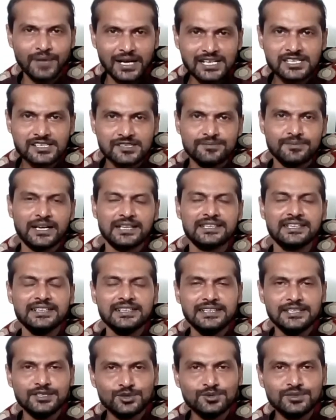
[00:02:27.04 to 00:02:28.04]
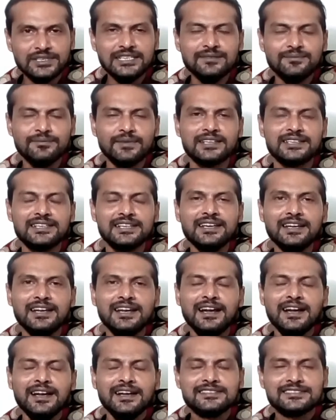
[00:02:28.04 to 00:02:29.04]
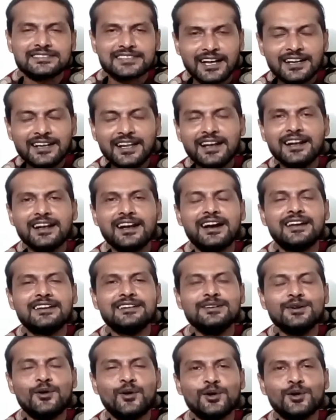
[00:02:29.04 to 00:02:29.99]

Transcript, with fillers: মাস বাদে কিছুদিন বাদে সানা খান